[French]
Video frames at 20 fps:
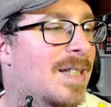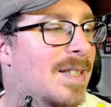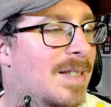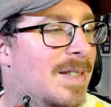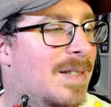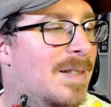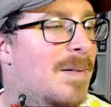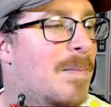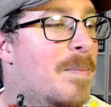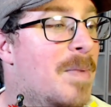
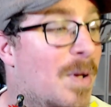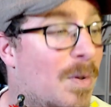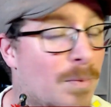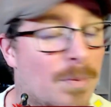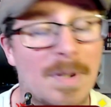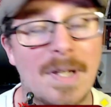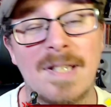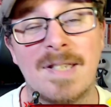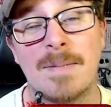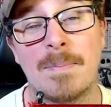Euh, mais en
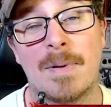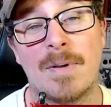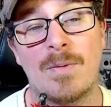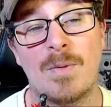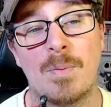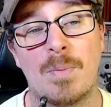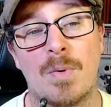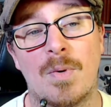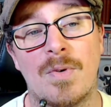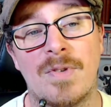tout cas, c'est
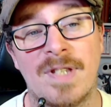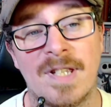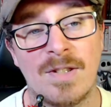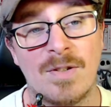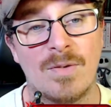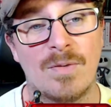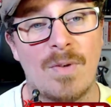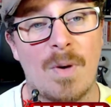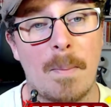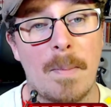prévu pour le
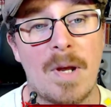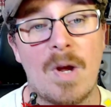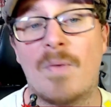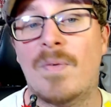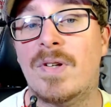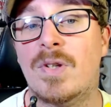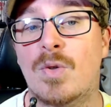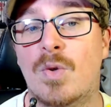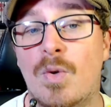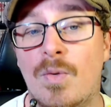16 novembre. Et
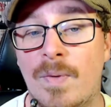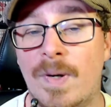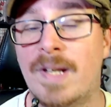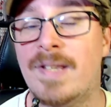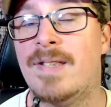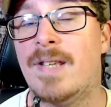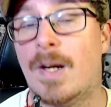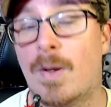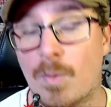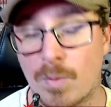en fait, ce
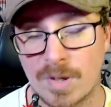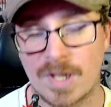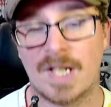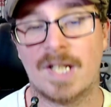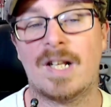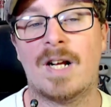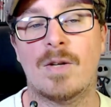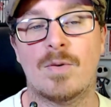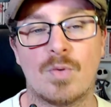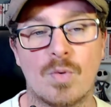coffret, ça
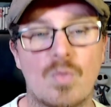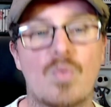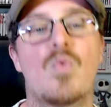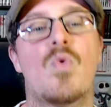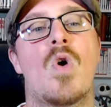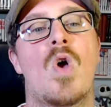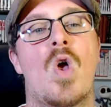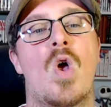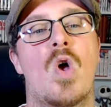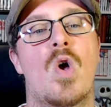contiendra du
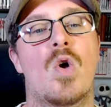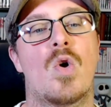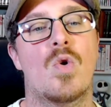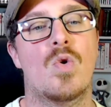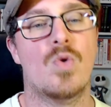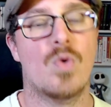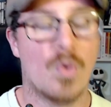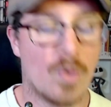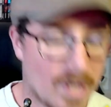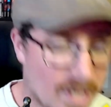coup
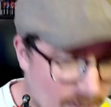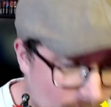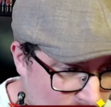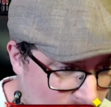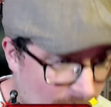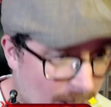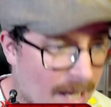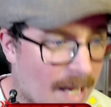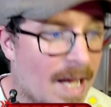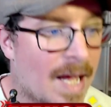le
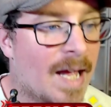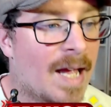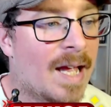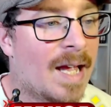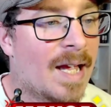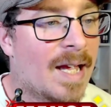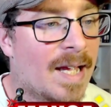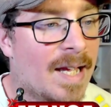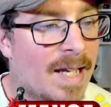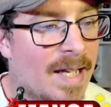livre
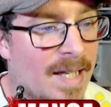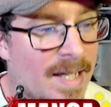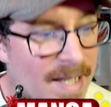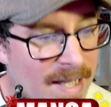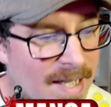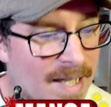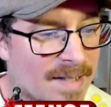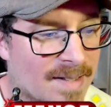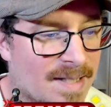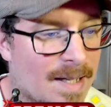
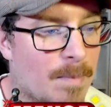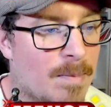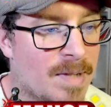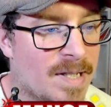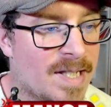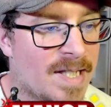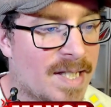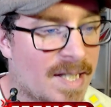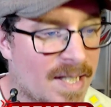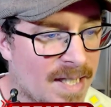et un
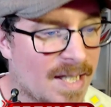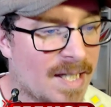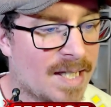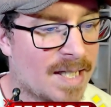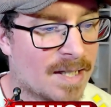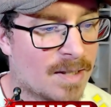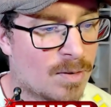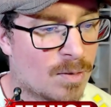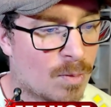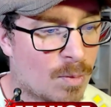
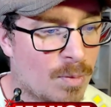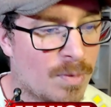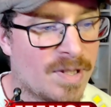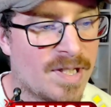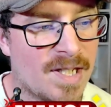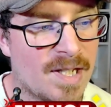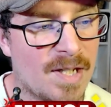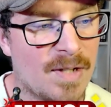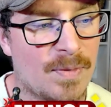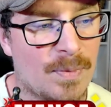tablier
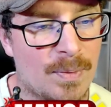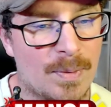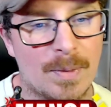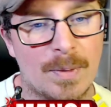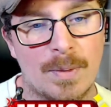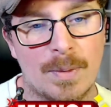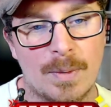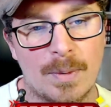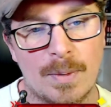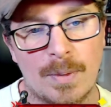exclusif
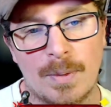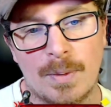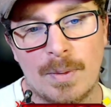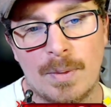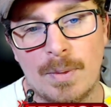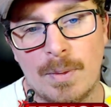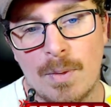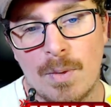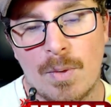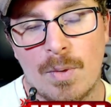
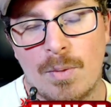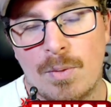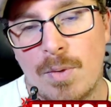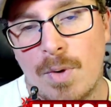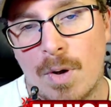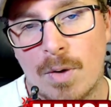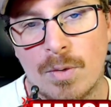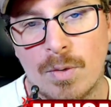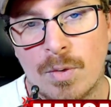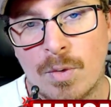aux
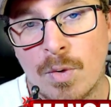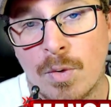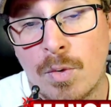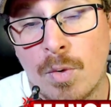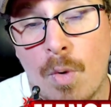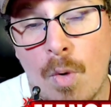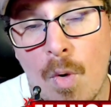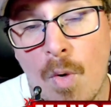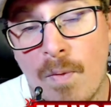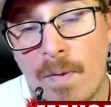couleurs de
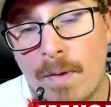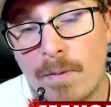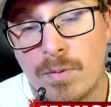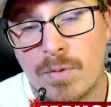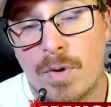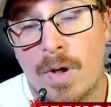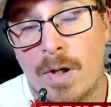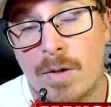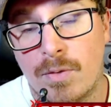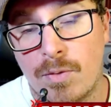Totoro. Enfin,
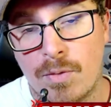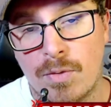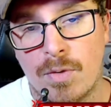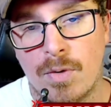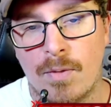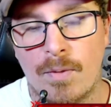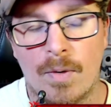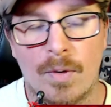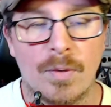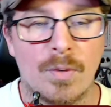vous aurez
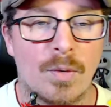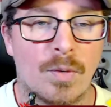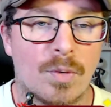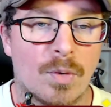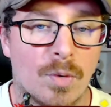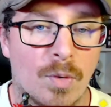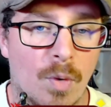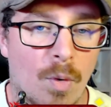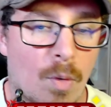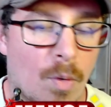juste le ventre de
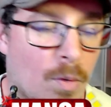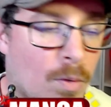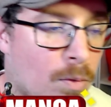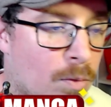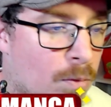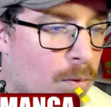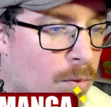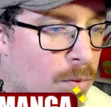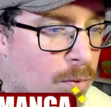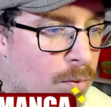
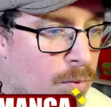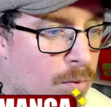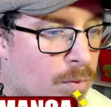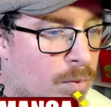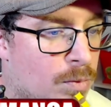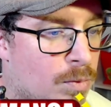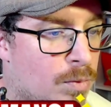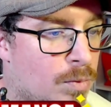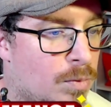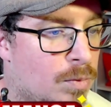Totoro
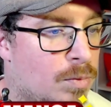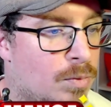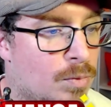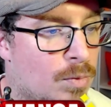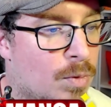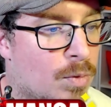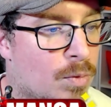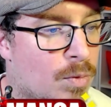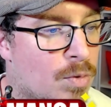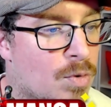
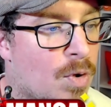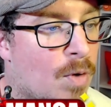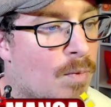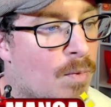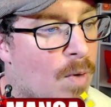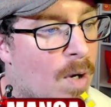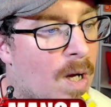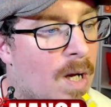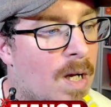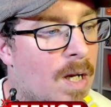de ce que j'en
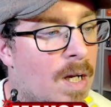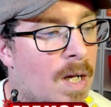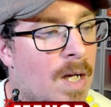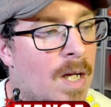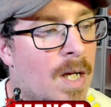vois.